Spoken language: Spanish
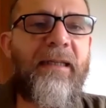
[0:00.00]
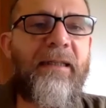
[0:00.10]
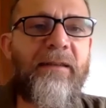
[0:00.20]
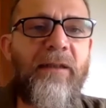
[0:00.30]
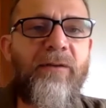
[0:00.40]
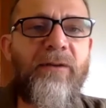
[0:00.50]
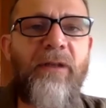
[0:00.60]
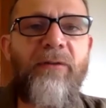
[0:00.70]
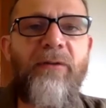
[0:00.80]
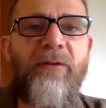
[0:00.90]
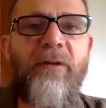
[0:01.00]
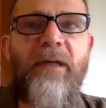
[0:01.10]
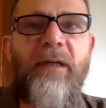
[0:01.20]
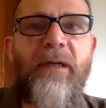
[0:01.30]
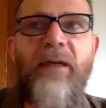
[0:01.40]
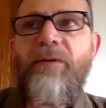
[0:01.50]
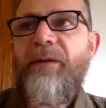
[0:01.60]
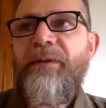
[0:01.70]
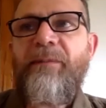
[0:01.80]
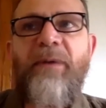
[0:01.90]
ancianos adorables,
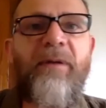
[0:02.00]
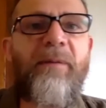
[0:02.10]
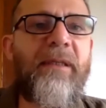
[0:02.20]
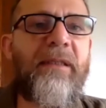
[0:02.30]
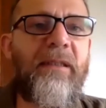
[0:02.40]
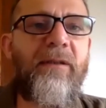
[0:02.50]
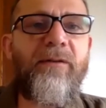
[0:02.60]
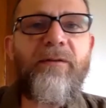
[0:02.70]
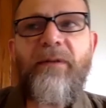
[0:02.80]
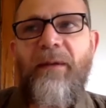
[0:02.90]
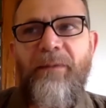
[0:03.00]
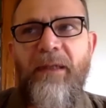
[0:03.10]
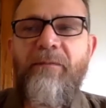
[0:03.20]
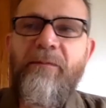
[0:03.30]
siempre bien vestidos, también,